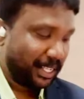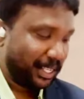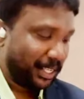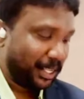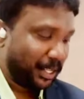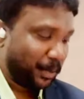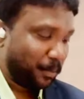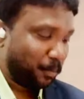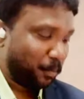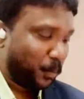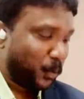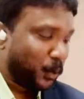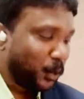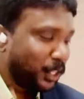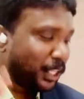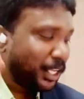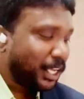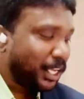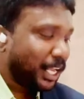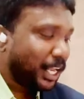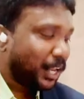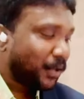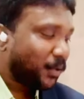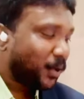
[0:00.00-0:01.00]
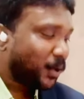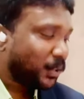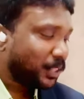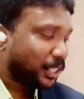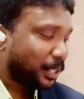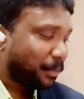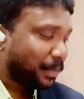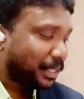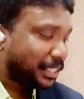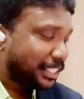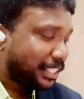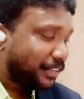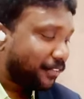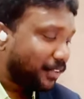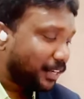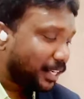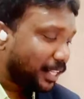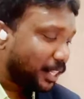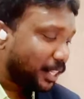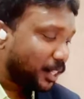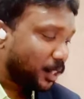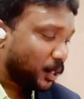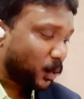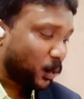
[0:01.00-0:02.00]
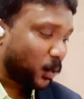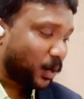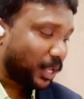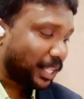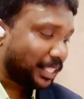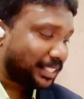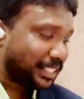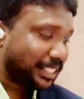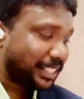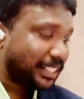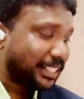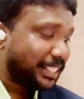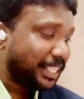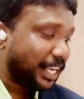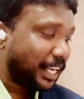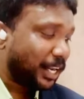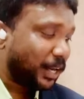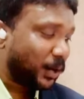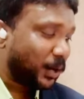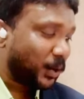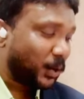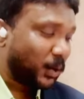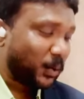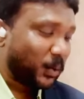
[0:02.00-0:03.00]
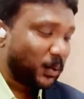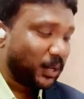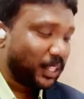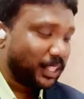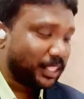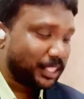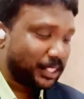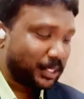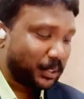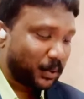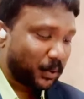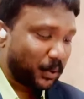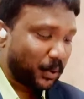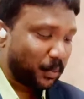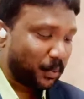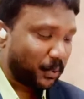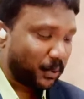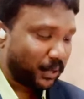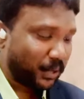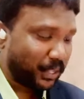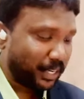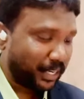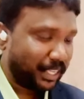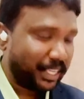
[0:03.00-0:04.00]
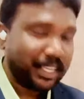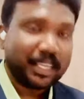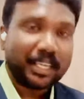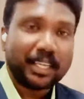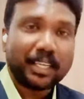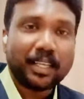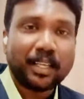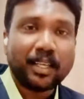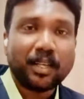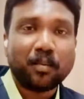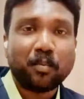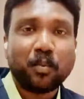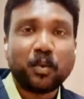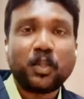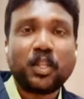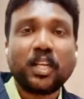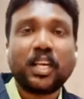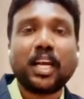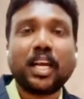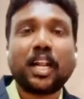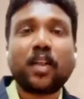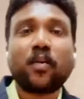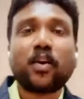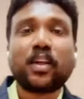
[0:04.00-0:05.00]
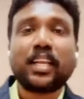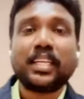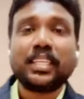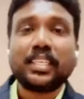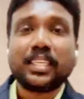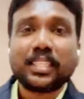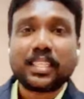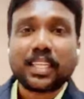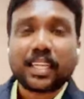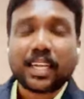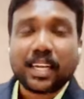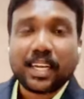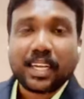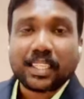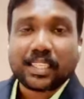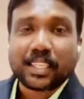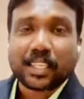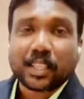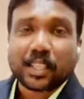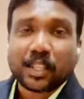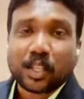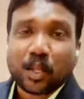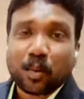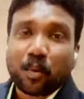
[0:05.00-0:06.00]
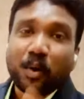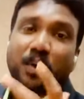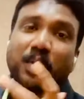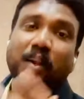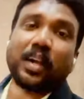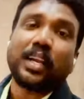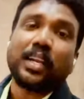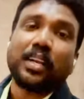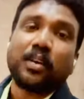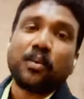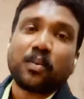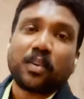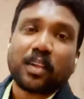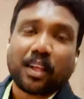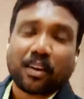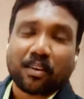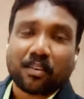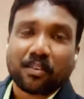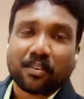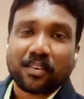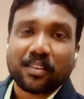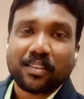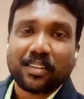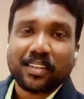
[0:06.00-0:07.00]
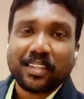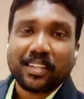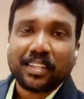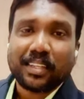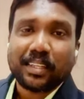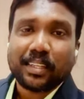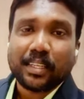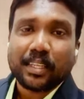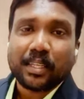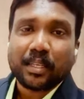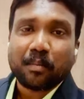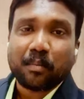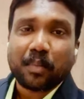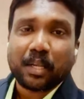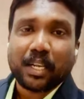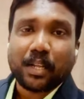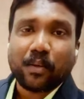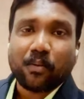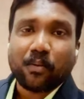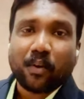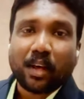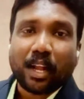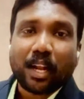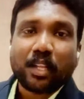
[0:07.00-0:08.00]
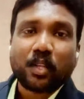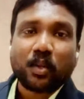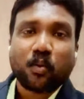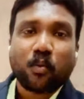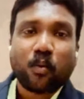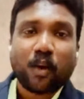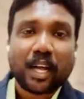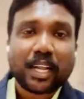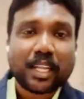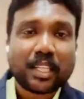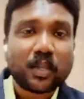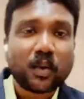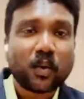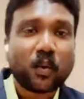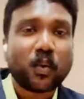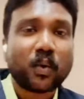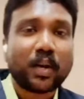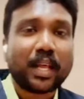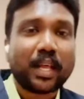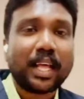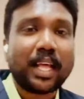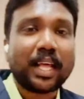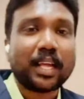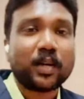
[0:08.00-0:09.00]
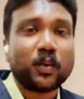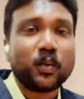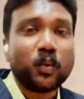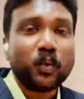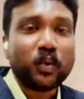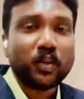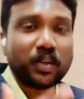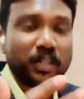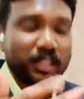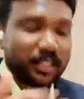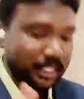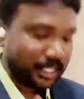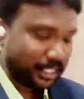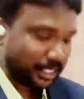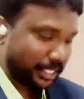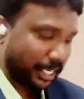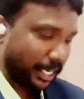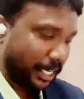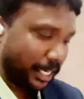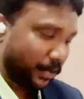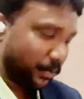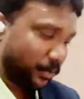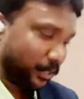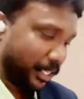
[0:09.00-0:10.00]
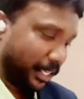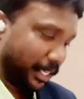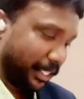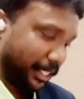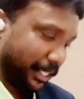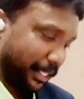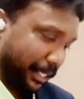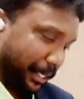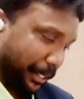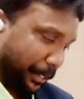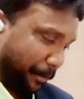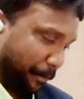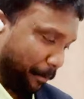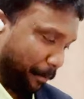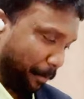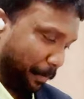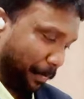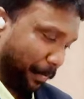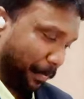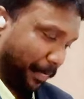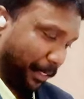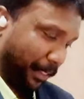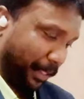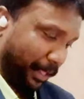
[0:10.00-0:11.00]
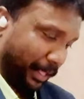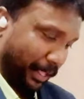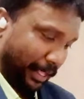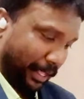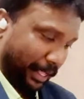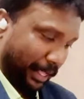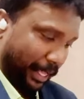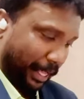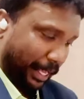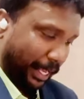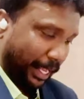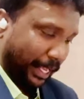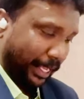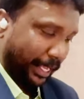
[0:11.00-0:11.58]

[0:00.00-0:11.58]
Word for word: బుద్ధి గలవారు తమ దివిటీలతో కూడా సిద్ధలలో నూనె తీసుకుని పోయి బుద్ధి గలవారు ఏం చేశారండి సిద్ధపాటు కలిగి ఉన్నారు మరి వాళ్ళతో వారితో కూడా నూనెని తీసుకెళ్ళటం జరిగింది అలాగే